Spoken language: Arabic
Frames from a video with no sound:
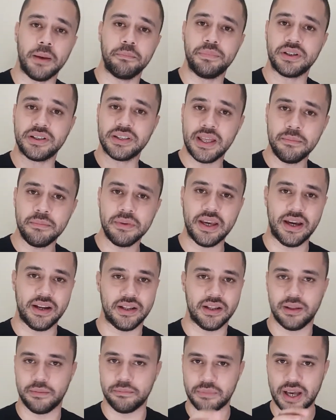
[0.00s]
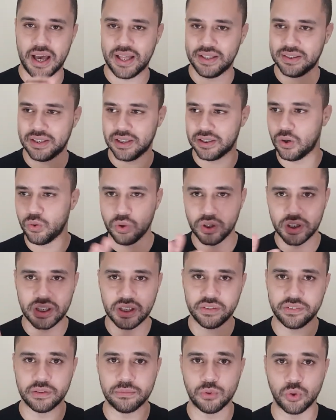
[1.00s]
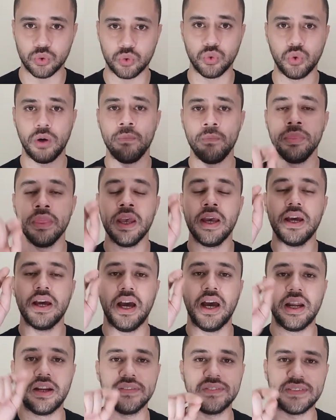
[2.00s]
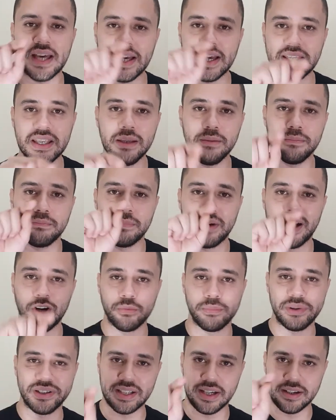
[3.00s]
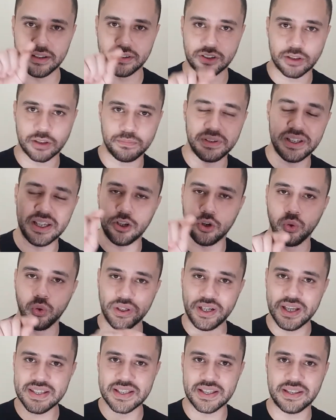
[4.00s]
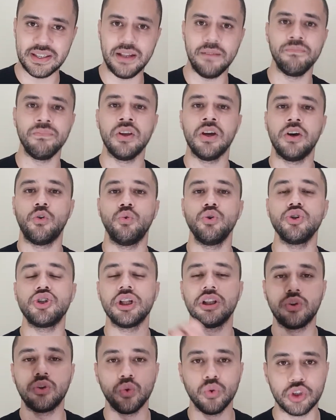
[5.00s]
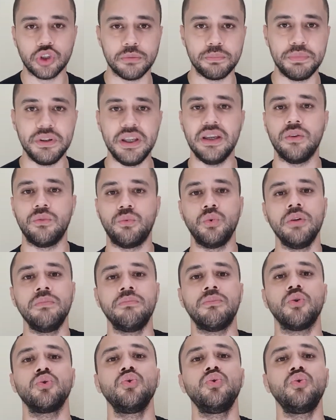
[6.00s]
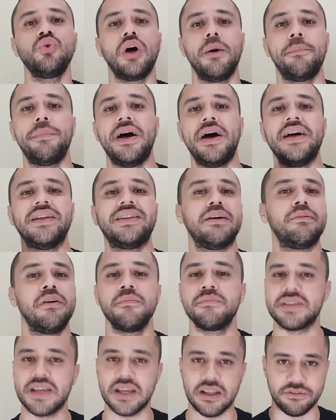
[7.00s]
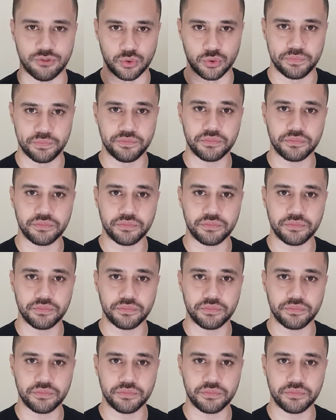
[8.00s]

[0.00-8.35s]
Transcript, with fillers: برنامج انا لما قعدت ادور كده في الموضوع عرفت اجيب معلومات عن التطبيق اللي هو نازل ده وشلت له التطبيق والموضوع بقى تمام زي الفل